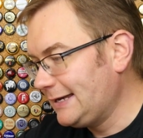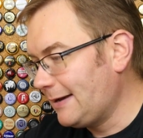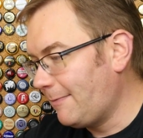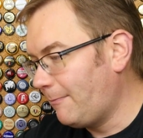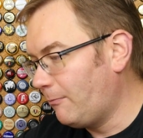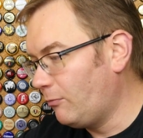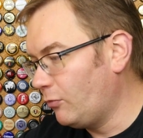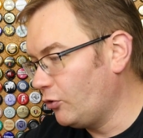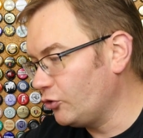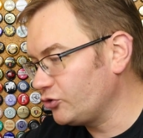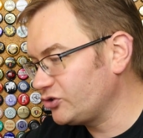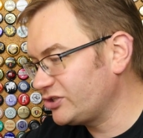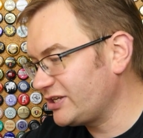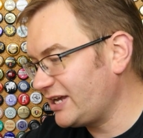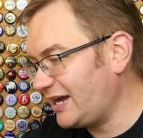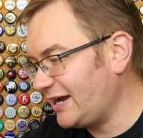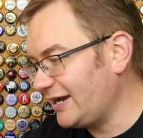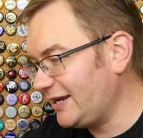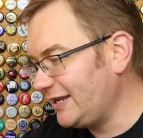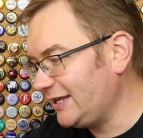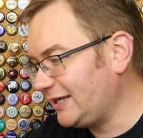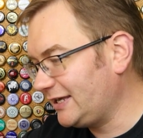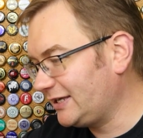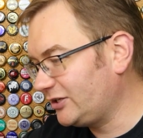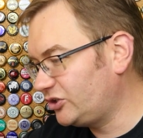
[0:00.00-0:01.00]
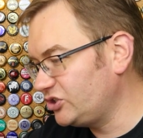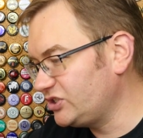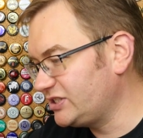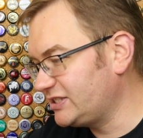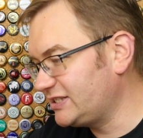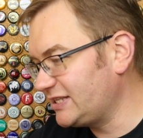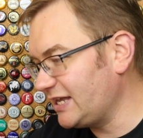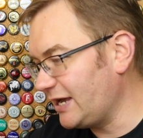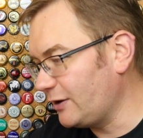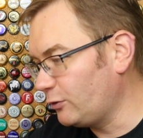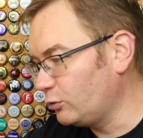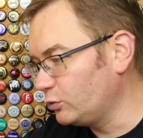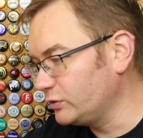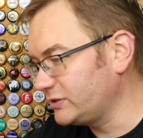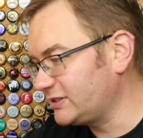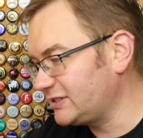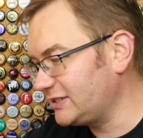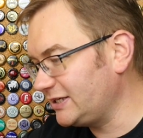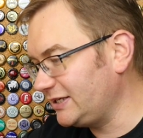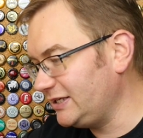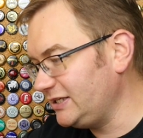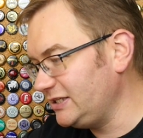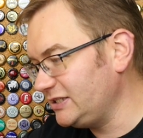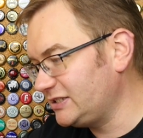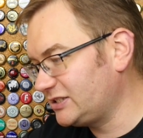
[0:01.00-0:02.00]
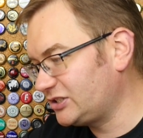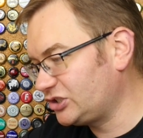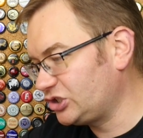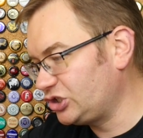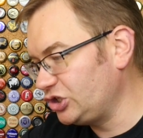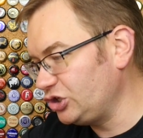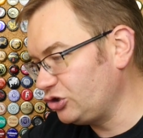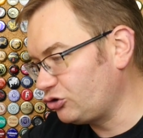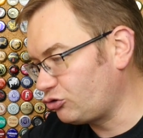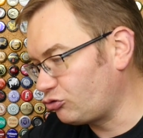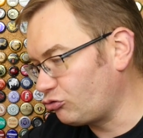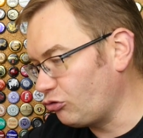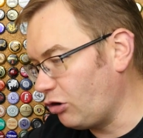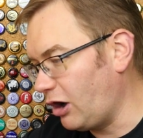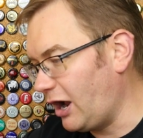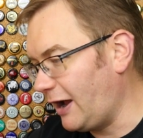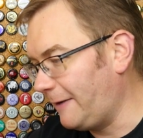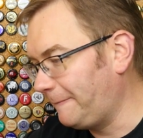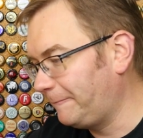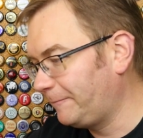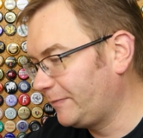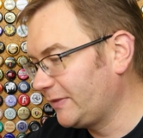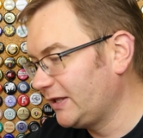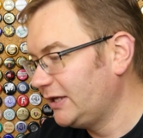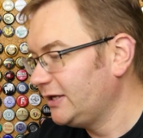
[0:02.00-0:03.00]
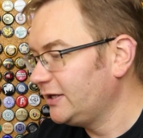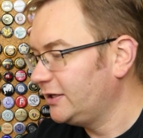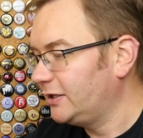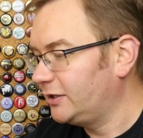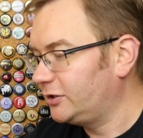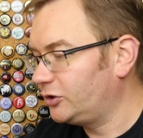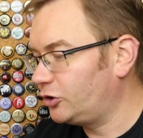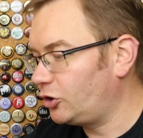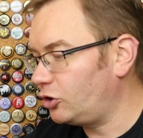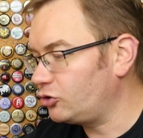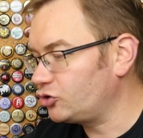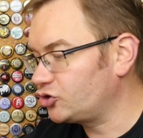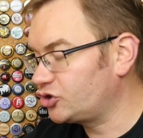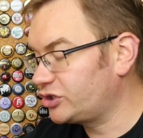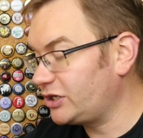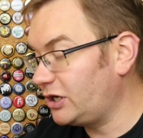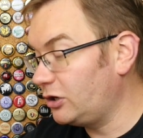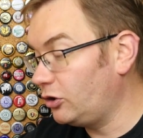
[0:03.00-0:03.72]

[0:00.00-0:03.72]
Mosaic, Zeus i Citra. Drożdże